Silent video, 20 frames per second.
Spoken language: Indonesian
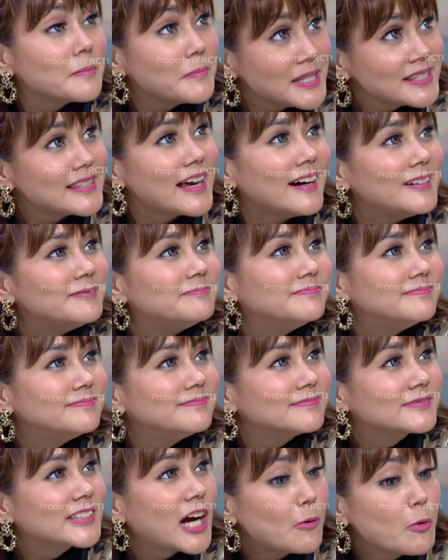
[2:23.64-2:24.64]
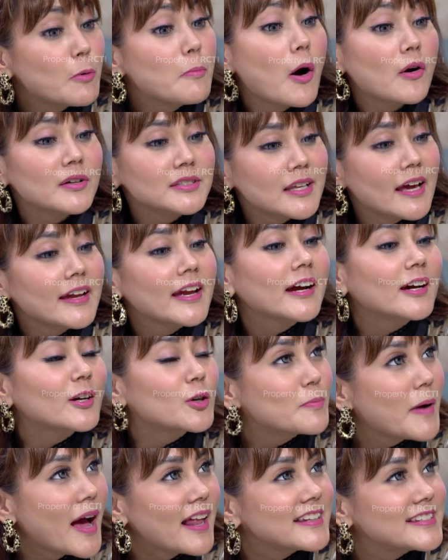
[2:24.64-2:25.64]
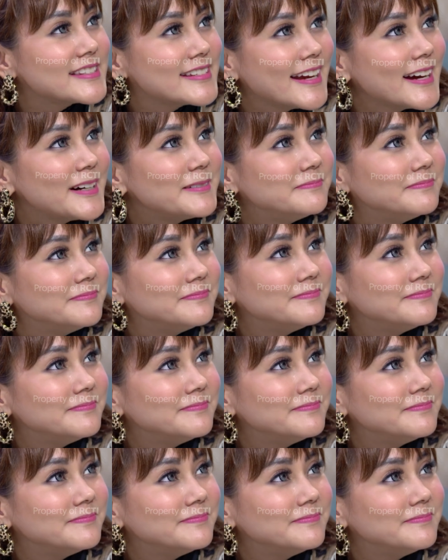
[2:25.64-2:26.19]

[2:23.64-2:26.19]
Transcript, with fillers: bisa kamu bawa saya ke rumah Alicia?